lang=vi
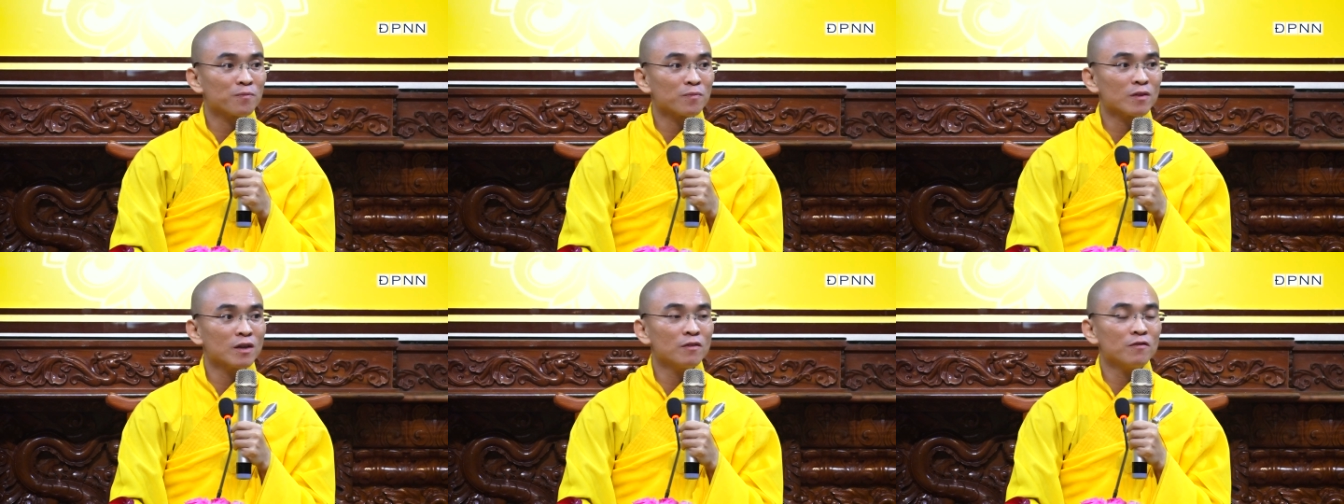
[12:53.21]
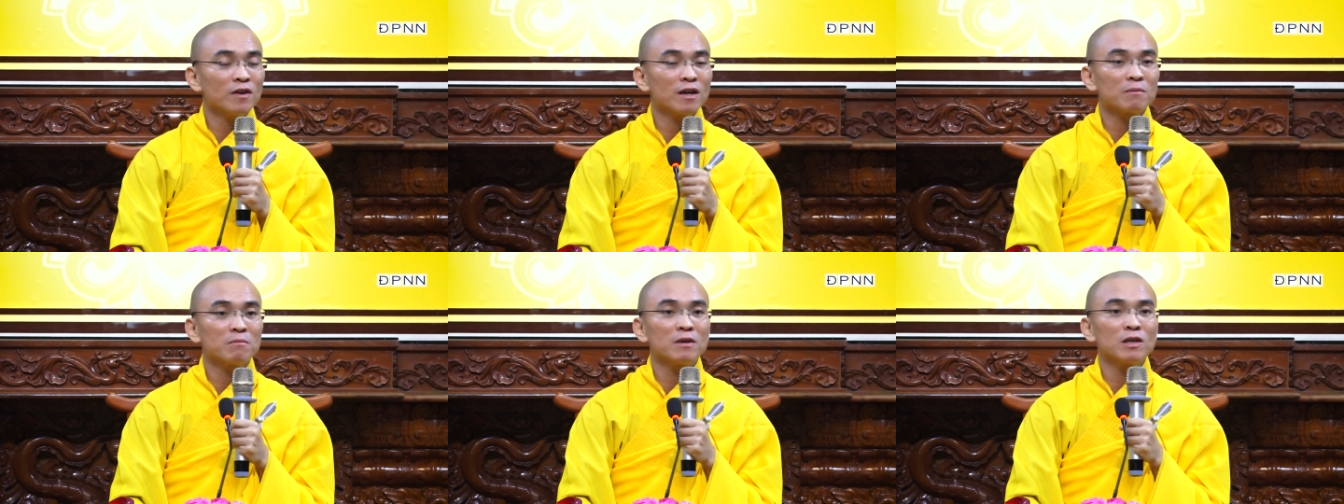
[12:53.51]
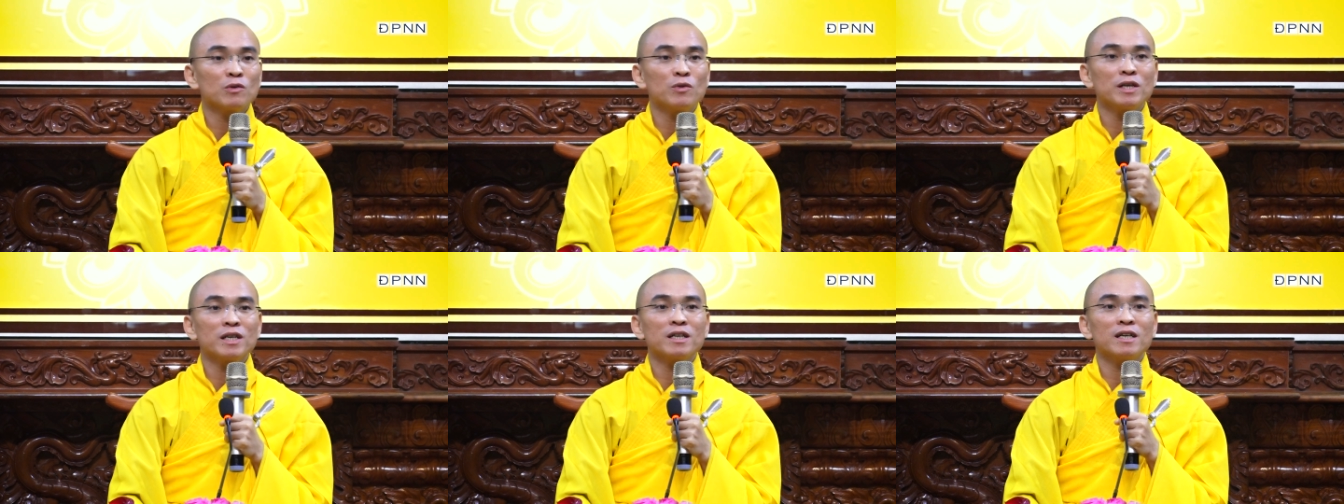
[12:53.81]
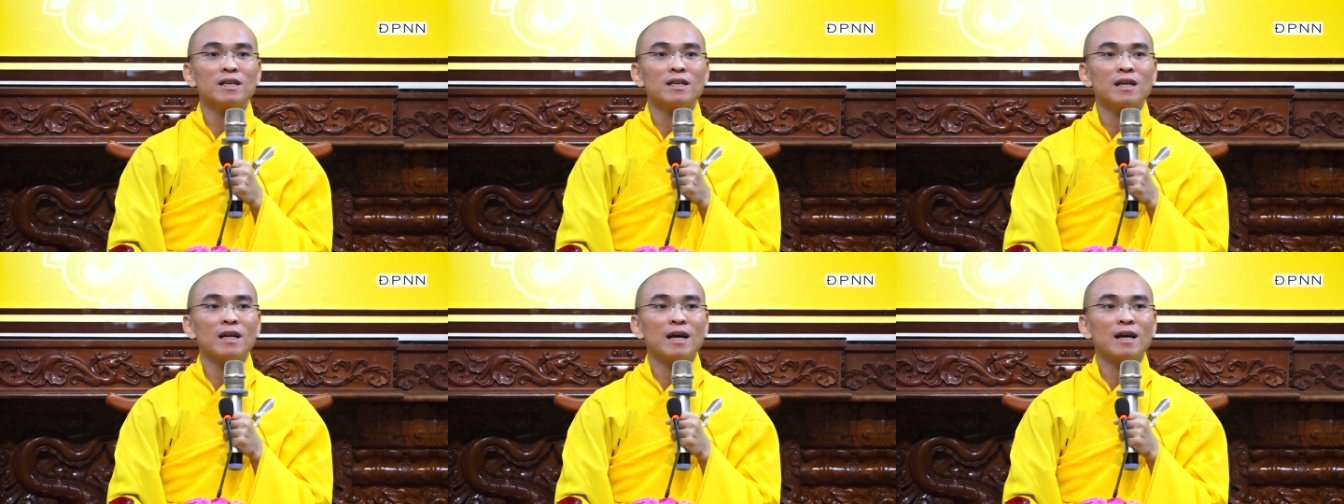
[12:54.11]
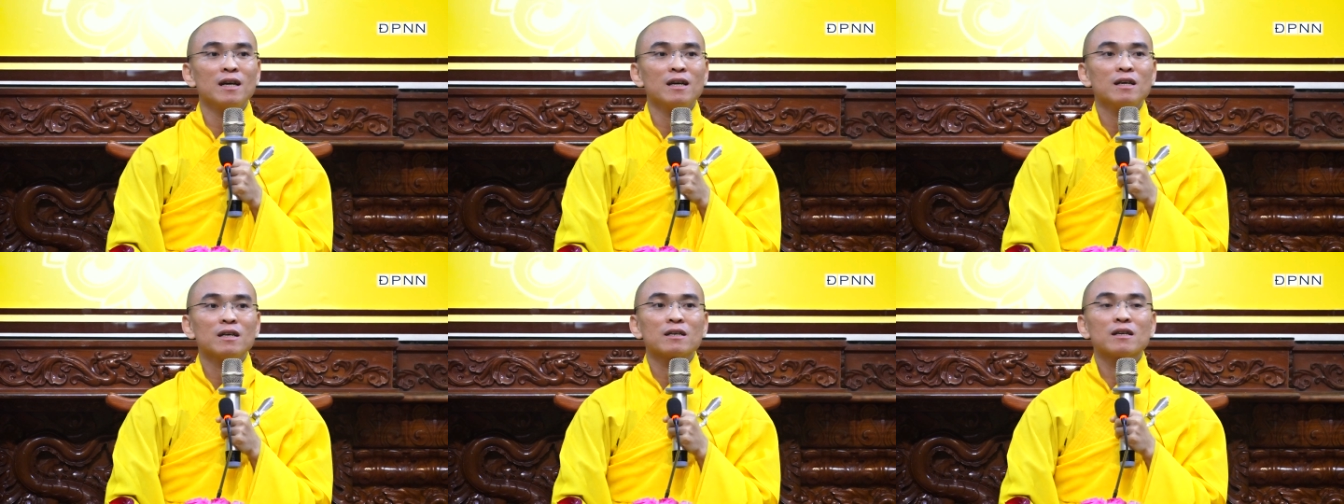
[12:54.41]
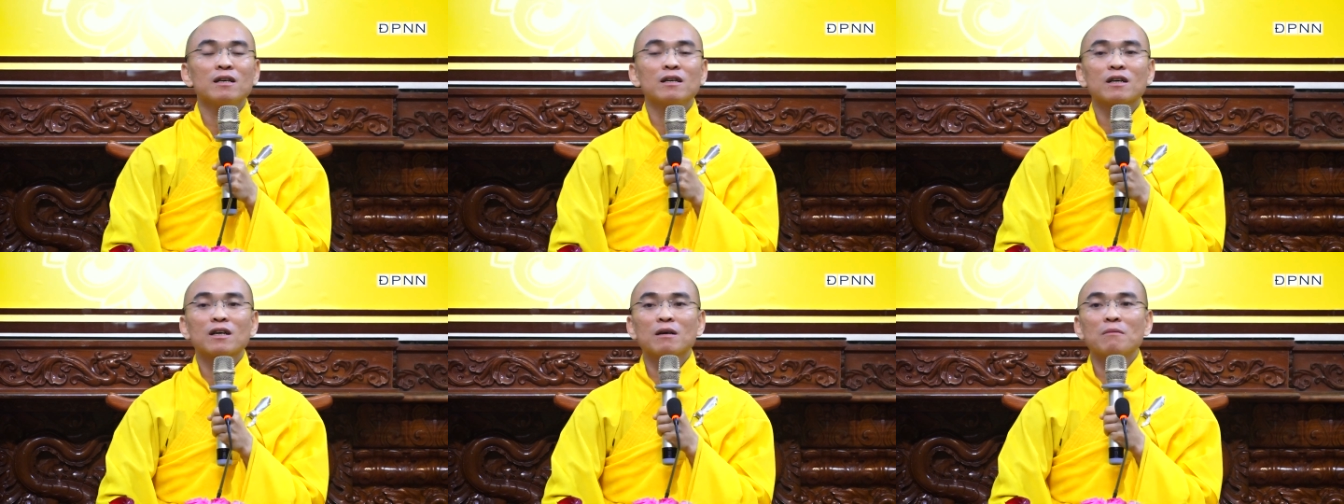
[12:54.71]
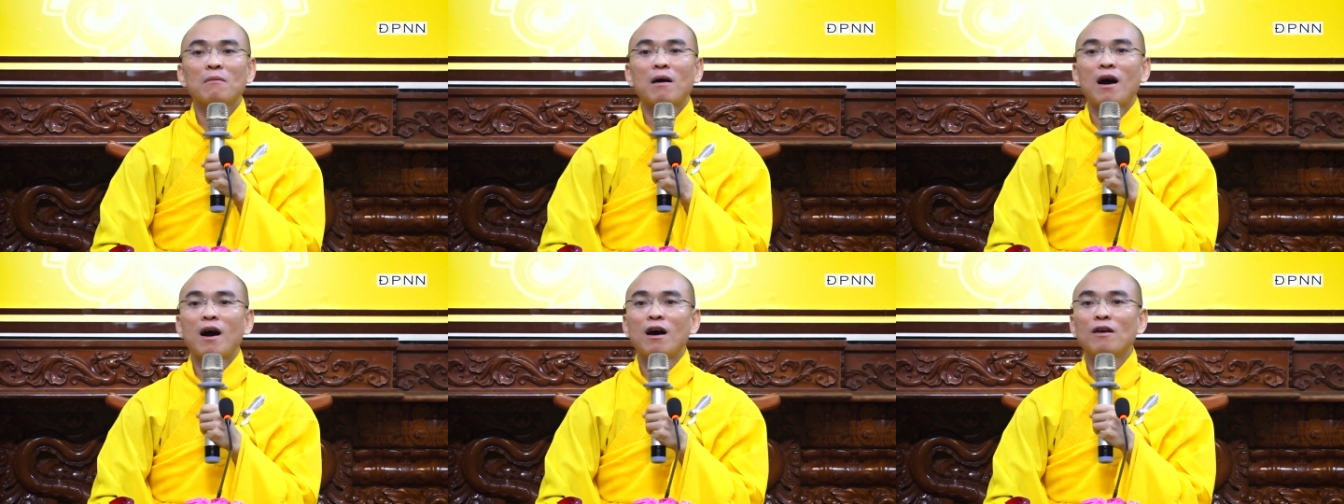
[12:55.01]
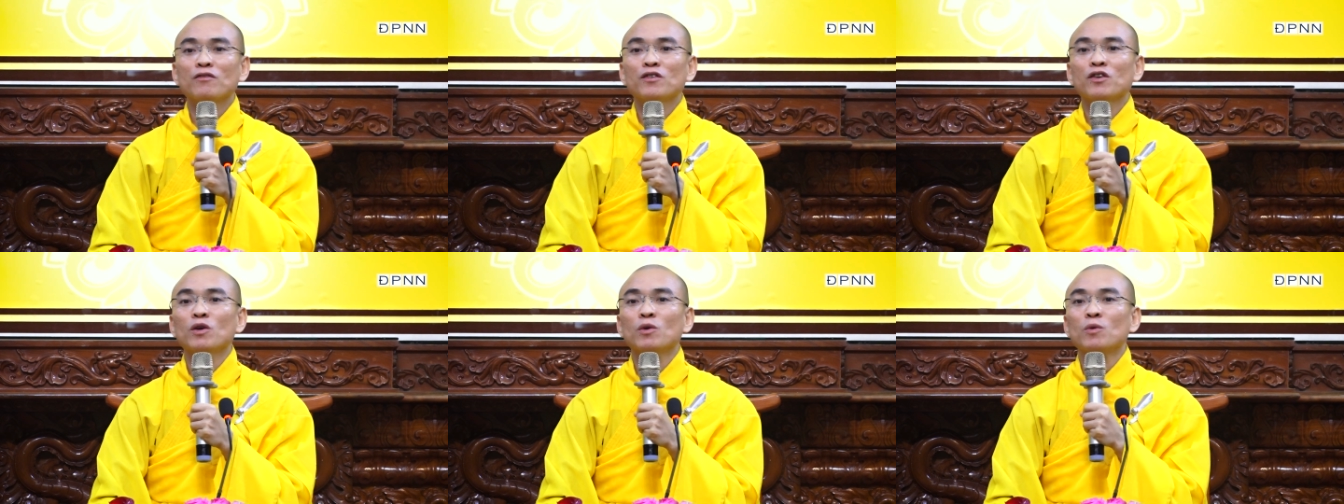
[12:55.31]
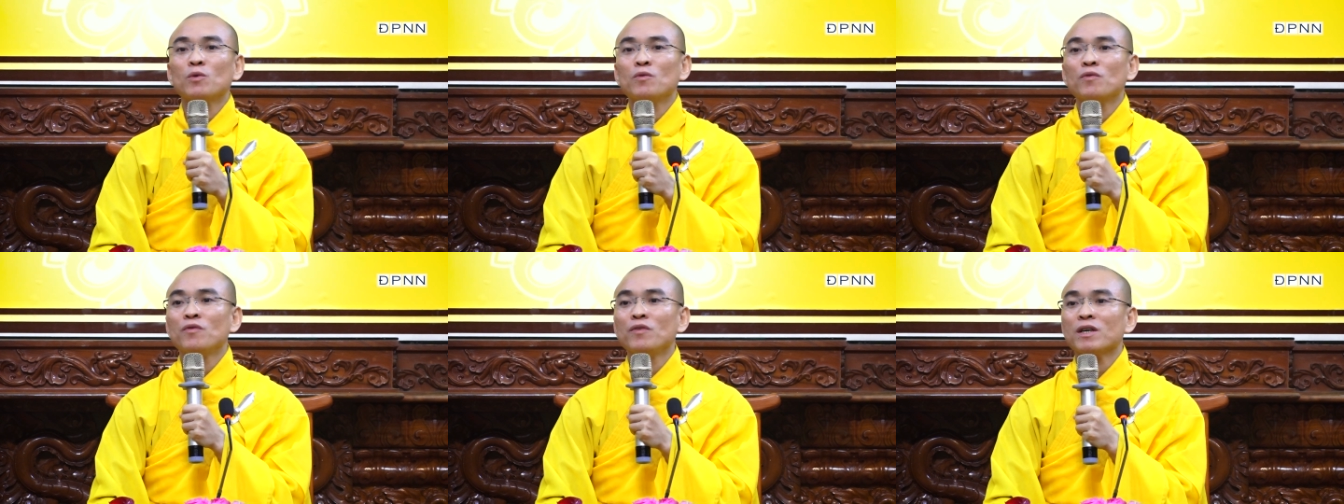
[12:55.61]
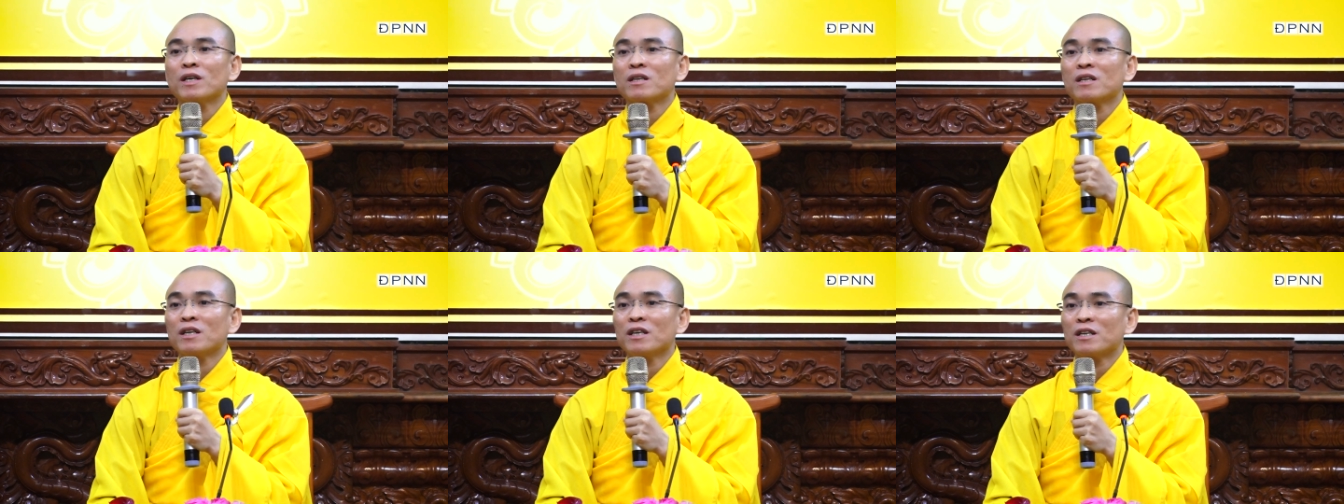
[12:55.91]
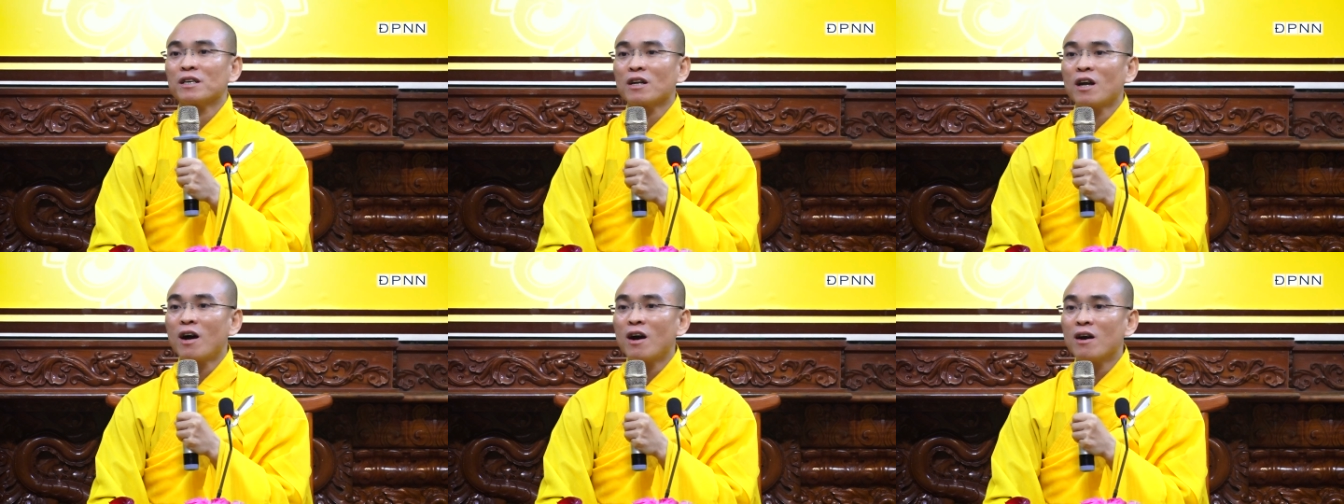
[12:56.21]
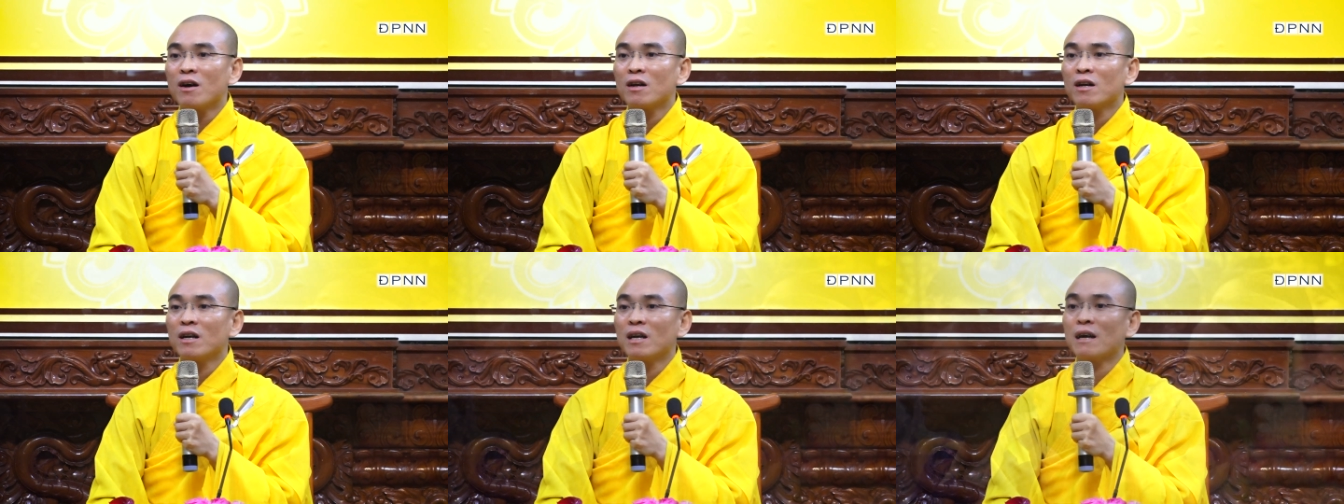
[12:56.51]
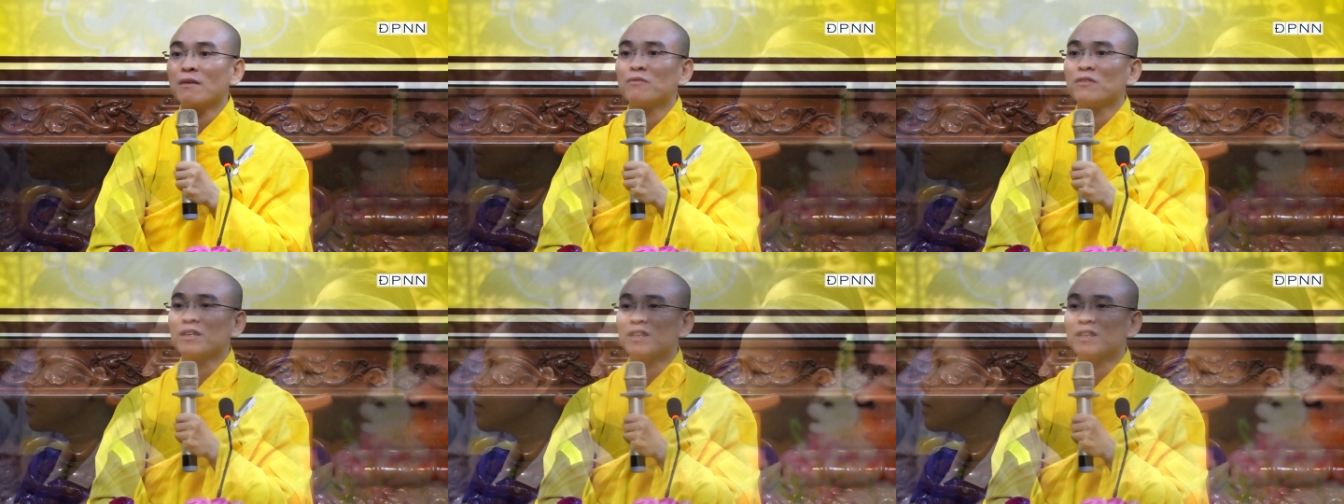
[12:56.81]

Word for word: Đức Phật mới khuyến khích là đừng có bỏ, dù việc thiện đó là việc